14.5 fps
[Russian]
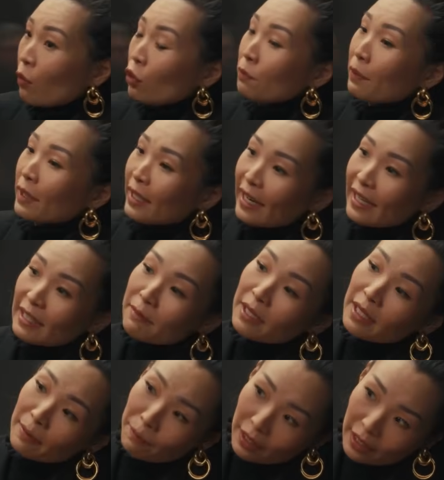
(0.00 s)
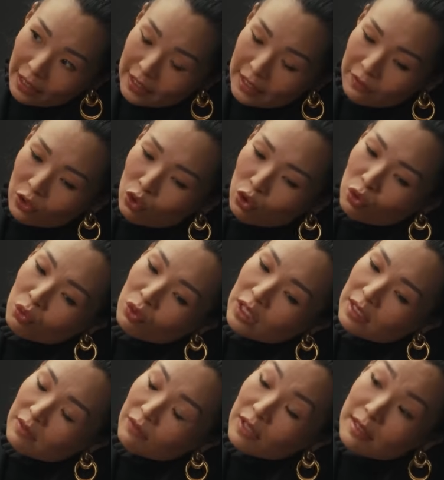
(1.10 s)
он, по крайней мере, показывает, что у
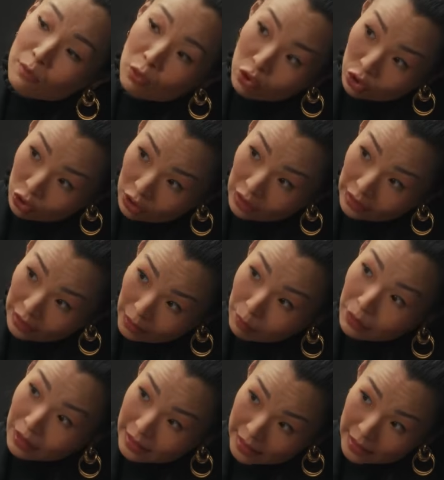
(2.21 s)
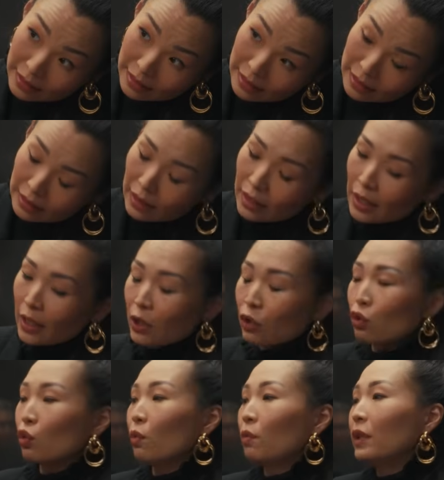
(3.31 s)
нас возможны такие процессы,
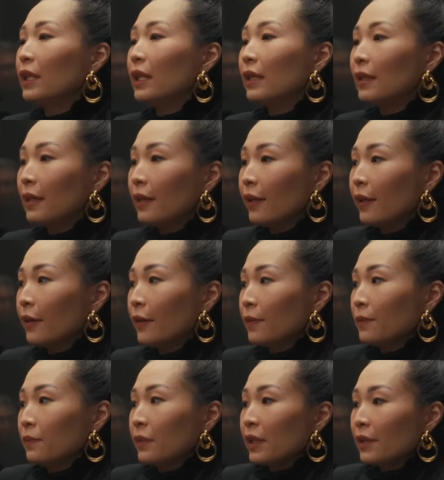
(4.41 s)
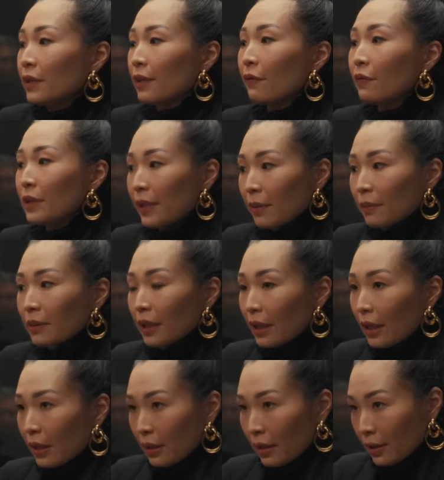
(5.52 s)
что мы не совсем
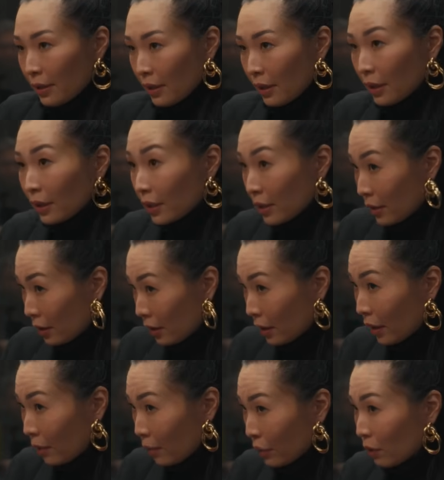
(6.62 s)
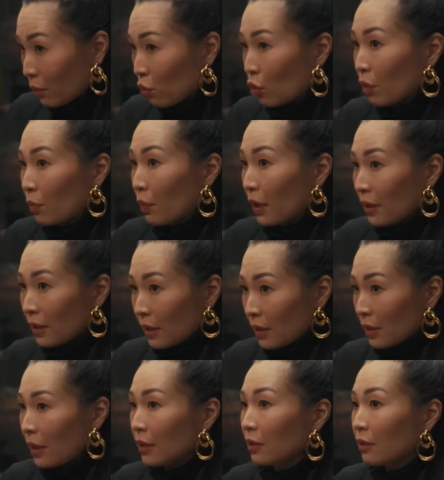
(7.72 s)
какая-то отсталая страна, потому что про
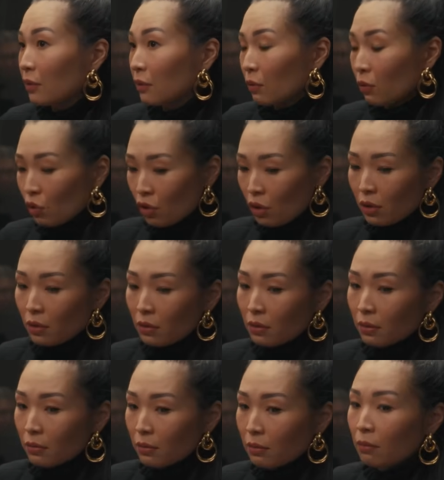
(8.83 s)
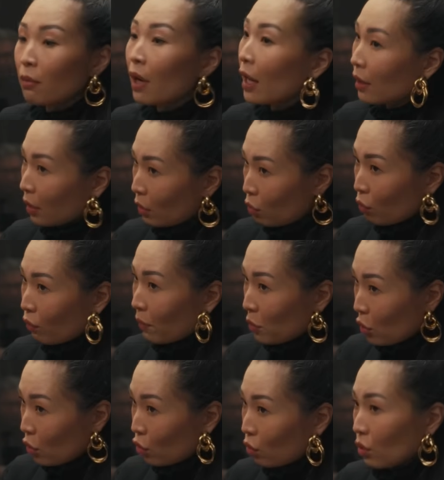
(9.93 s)
Казахстан очень мало кто
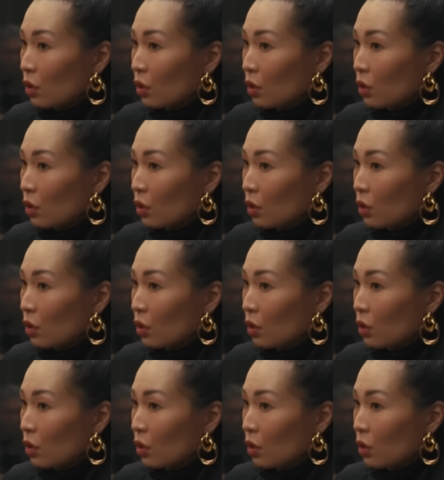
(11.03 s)
вообще что